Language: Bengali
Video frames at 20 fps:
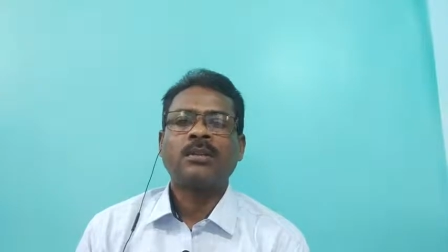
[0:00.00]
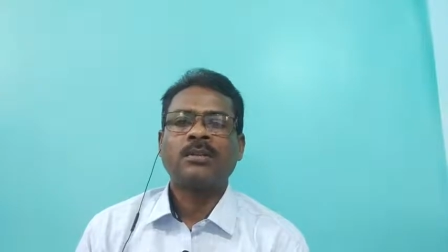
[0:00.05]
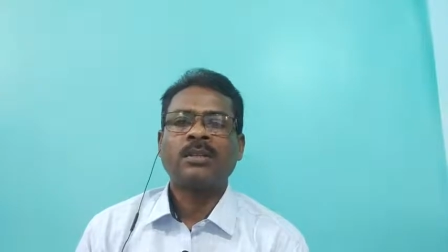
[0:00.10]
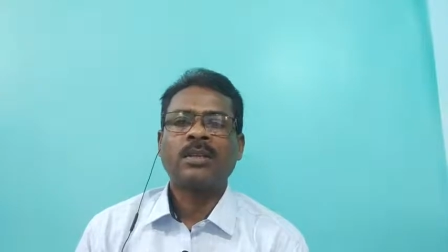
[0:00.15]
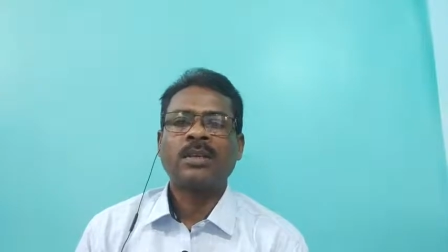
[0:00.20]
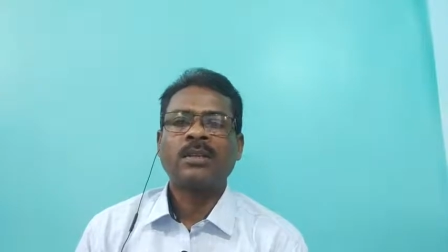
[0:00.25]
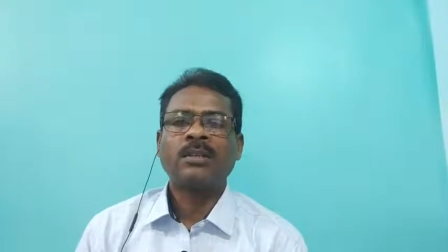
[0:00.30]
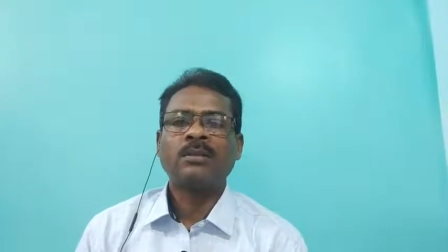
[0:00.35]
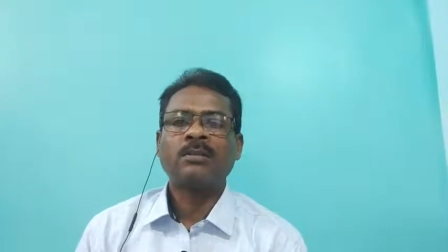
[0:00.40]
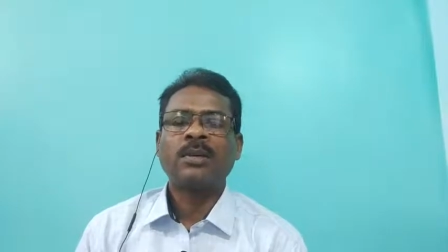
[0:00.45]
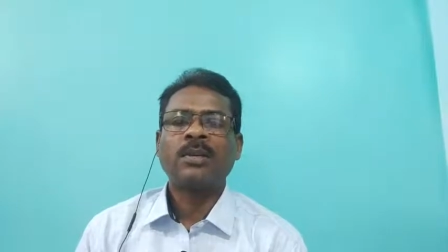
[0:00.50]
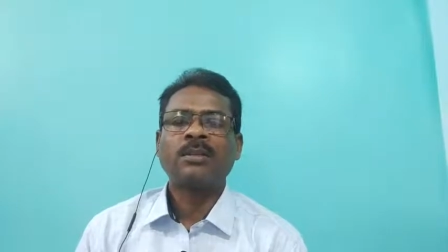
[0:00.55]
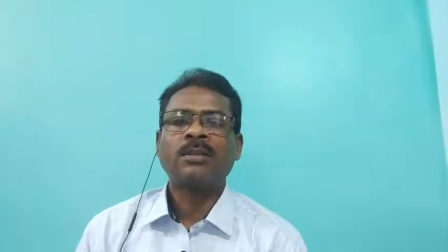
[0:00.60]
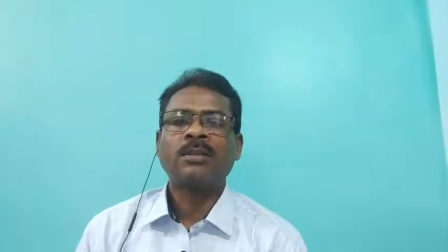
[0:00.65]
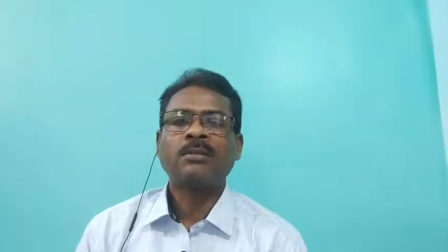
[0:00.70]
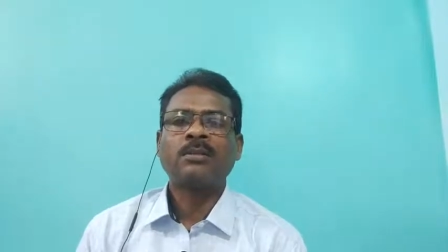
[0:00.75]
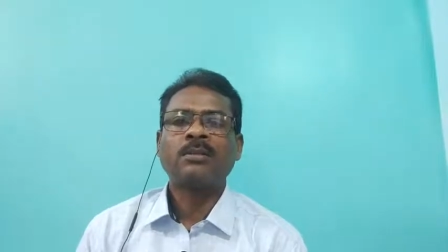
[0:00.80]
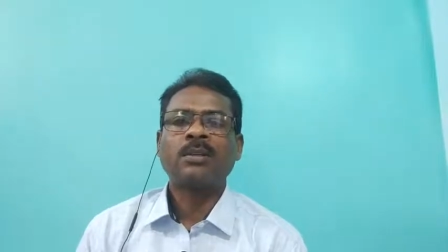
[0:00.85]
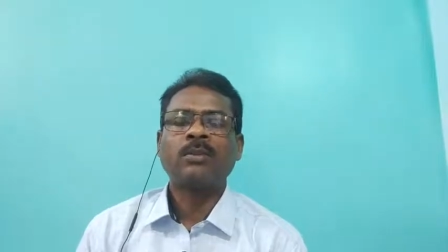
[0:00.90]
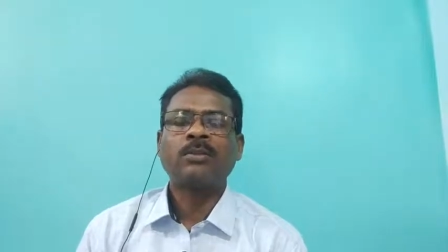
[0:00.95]
সেকেন্ড
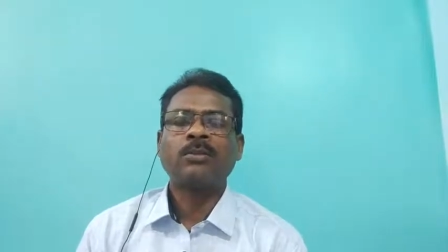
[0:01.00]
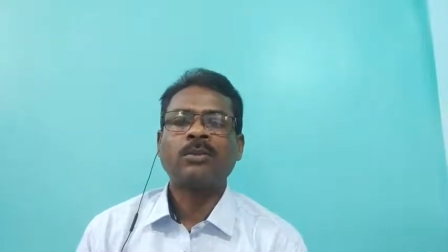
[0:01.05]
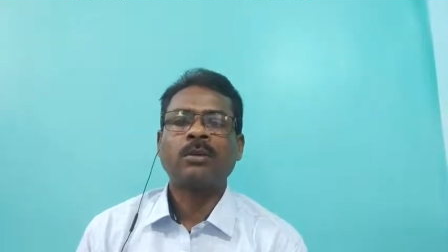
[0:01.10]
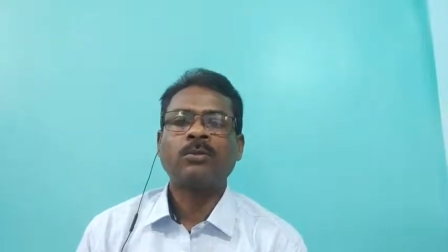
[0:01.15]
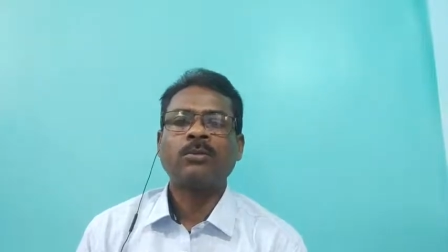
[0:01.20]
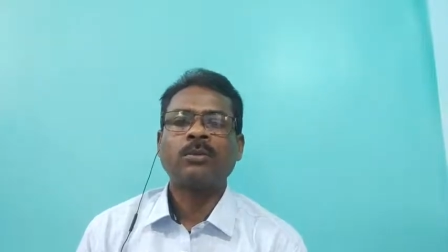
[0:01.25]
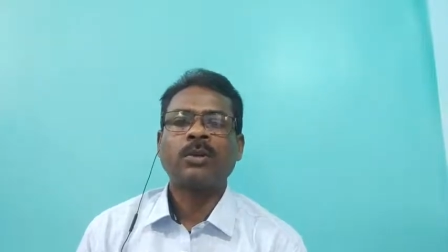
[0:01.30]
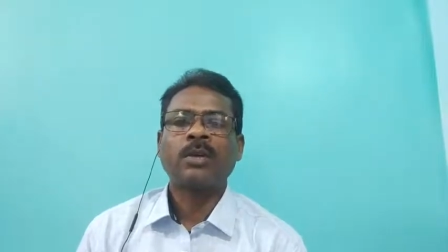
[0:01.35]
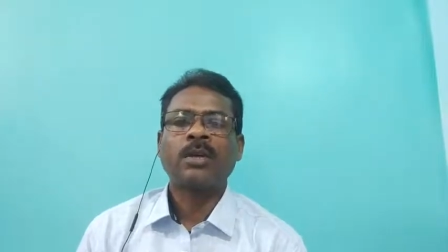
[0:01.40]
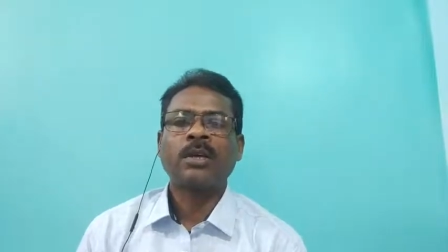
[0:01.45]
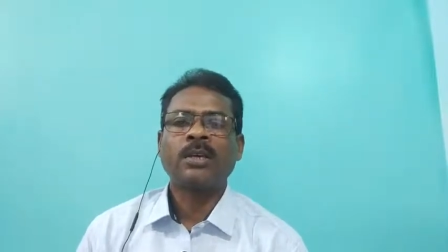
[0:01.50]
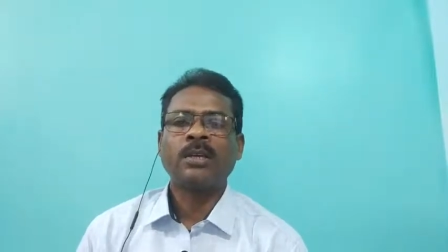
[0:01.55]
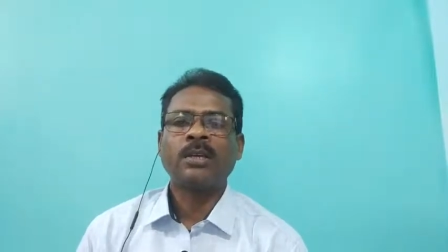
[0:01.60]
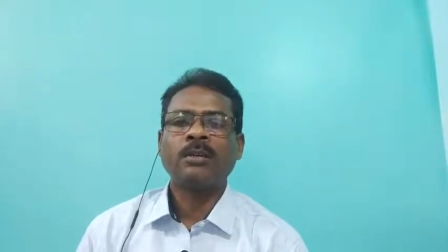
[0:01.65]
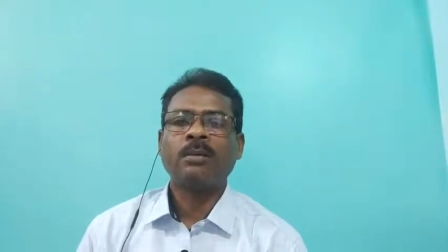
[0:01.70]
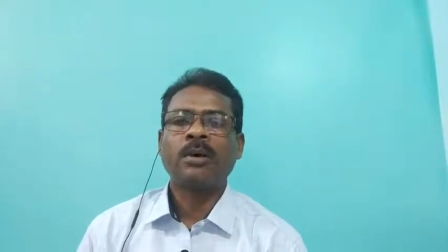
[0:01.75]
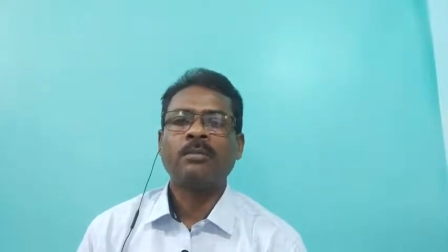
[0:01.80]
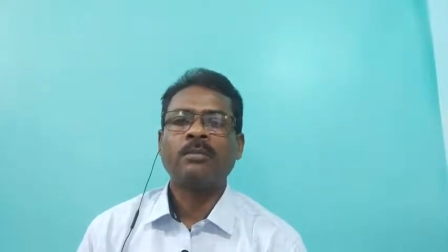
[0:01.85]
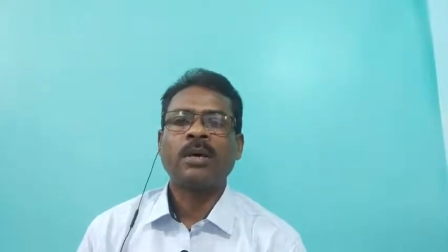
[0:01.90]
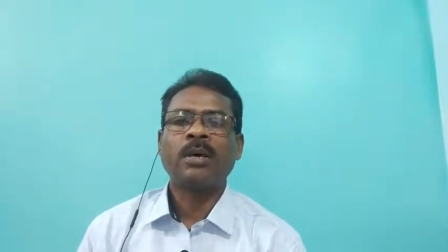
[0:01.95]
প্রেসক্রিপশন শব্দটা
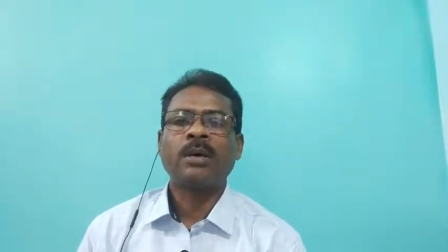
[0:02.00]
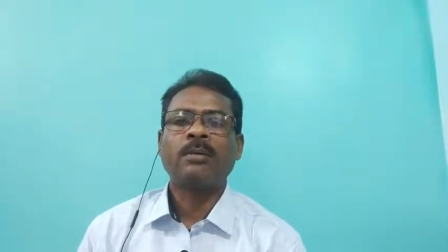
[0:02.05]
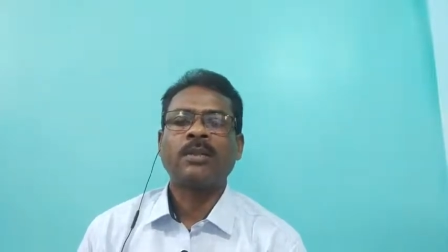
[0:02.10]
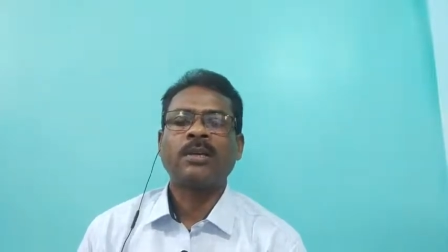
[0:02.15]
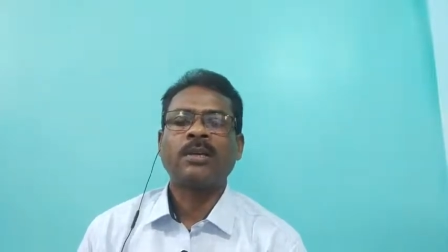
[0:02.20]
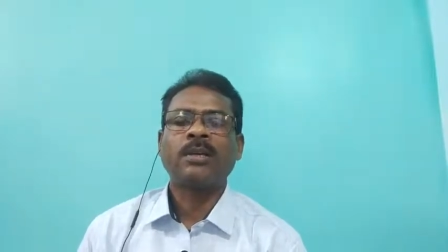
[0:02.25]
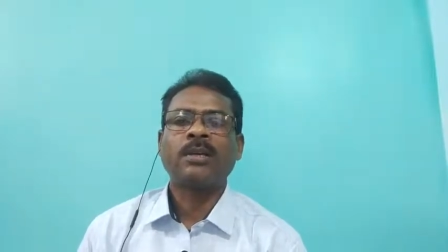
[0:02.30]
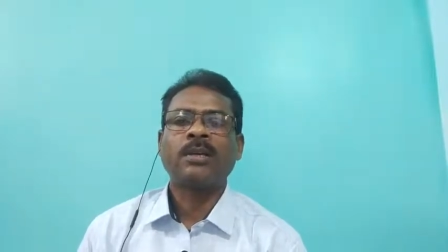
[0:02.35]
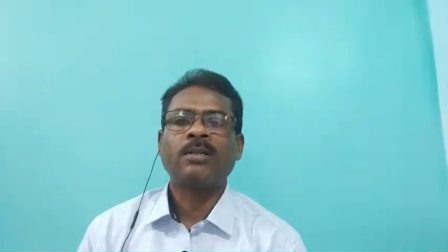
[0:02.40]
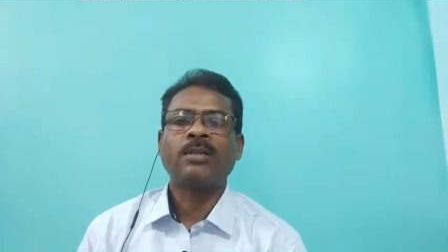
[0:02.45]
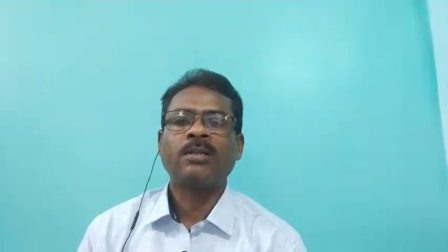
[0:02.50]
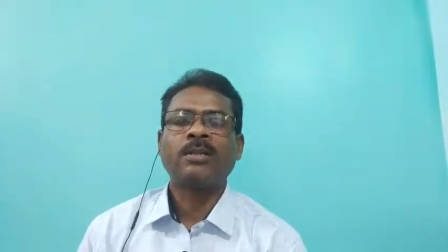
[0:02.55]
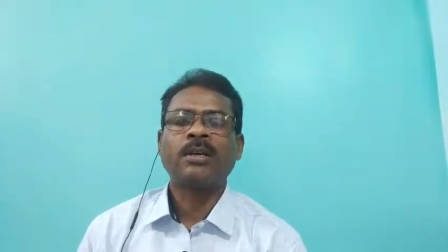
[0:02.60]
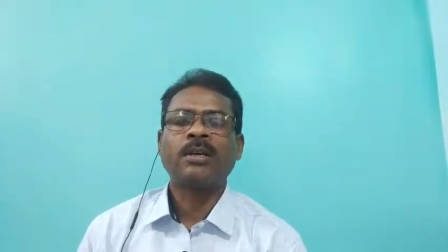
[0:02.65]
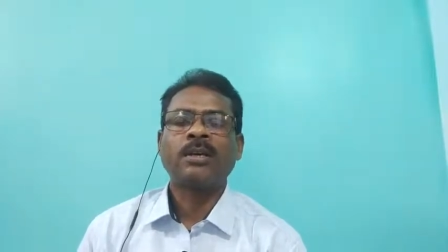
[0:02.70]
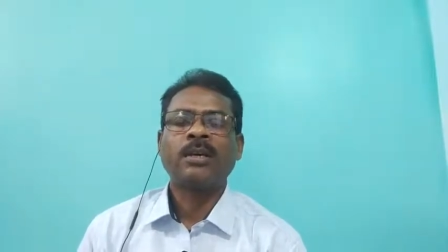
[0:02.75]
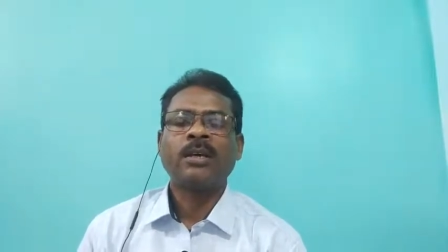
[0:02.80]
কিভাবে আমাদের কাছে